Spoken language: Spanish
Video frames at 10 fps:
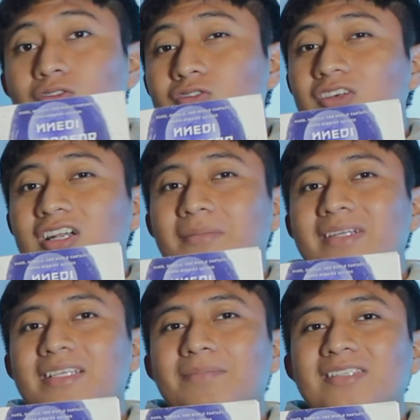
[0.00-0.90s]

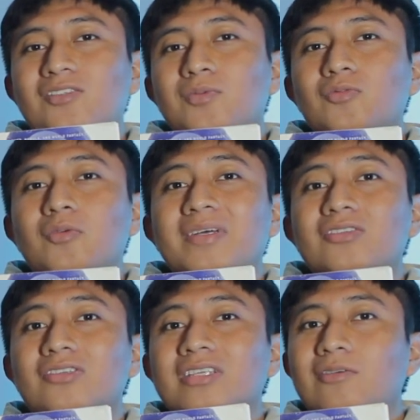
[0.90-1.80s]
solamente pasó por un
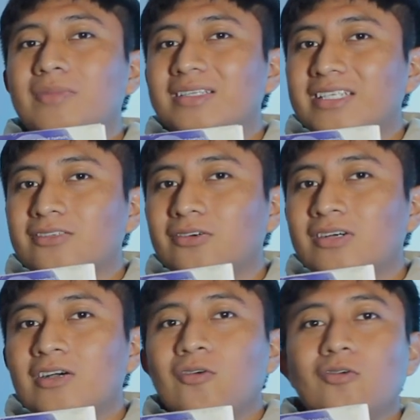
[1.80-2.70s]
momento traumático,
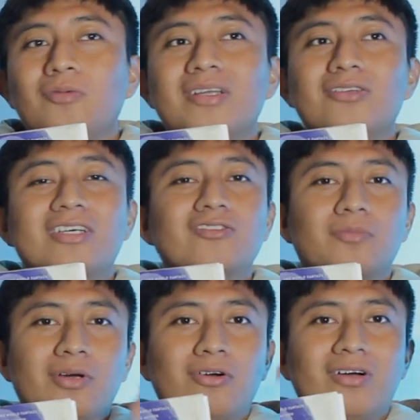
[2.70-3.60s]
un momento que
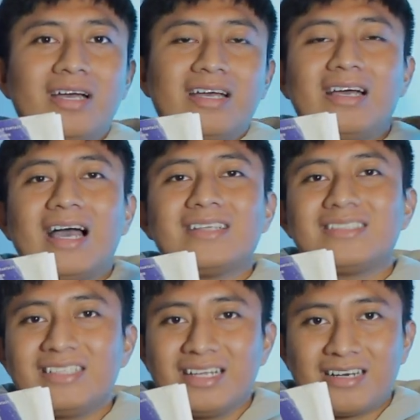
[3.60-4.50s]
superó
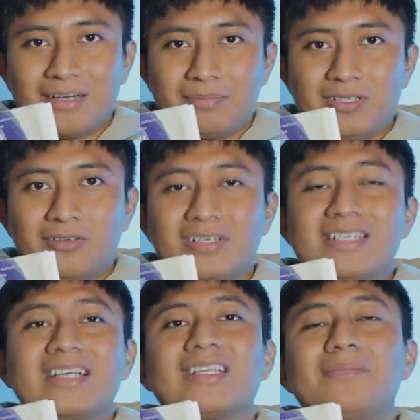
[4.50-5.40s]
así de rápido y
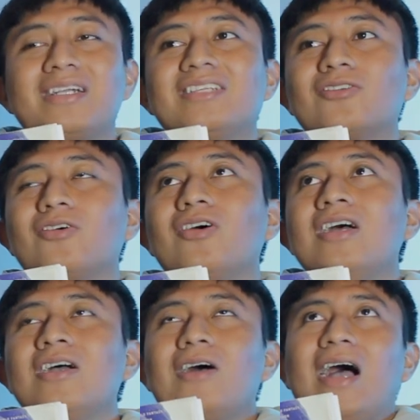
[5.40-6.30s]
que también hizo
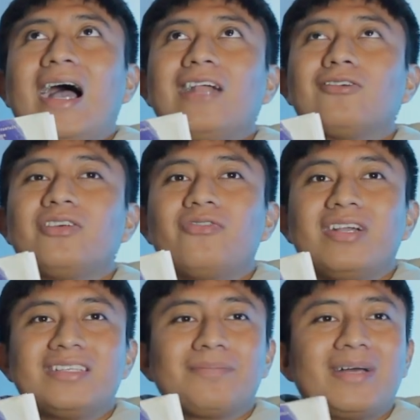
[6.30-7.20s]
algo
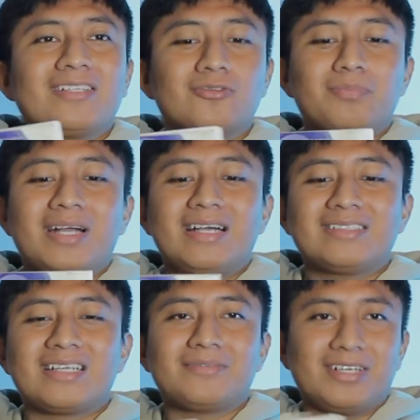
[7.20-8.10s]
diferente para superar
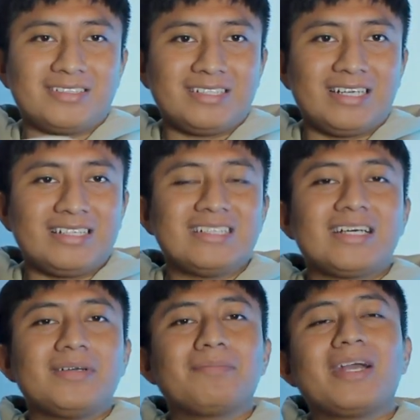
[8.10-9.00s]
esta adversidad y
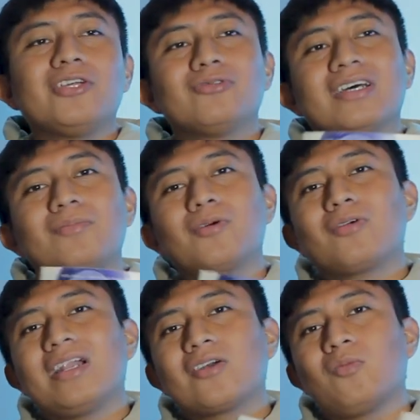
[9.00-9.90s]
también para ayudar un
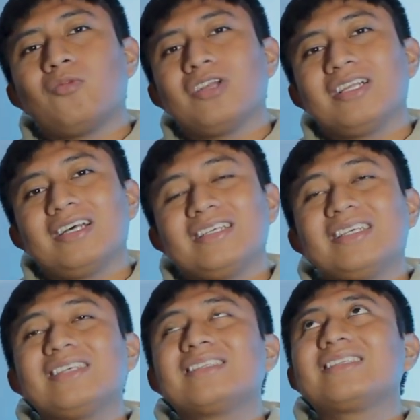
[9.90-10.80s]
poco a la comunidad
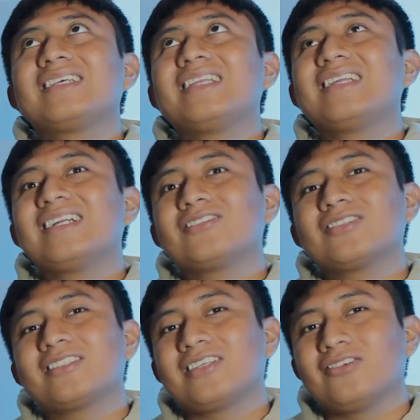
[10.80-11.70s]
y quitar
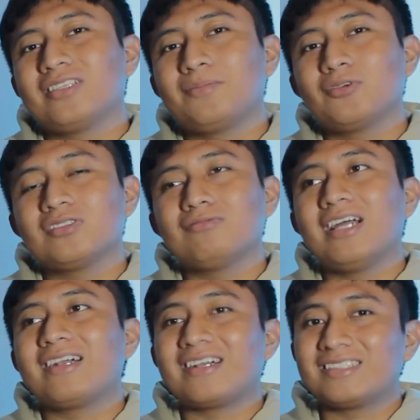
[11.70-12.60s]
esos estereotipos de
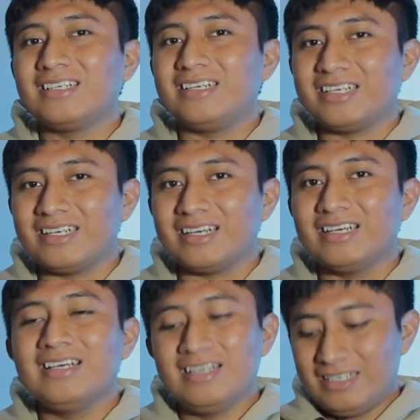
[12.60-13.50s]
una raza alienígena.
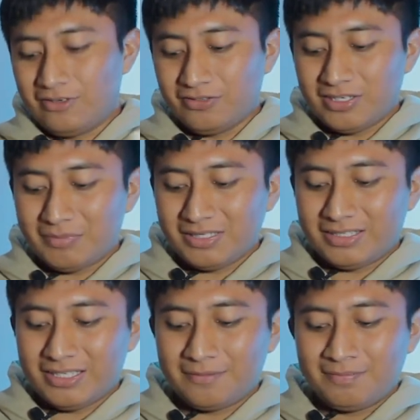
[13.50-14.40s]

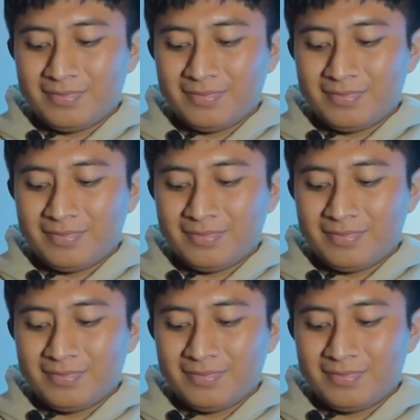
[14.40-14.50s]
Obviamente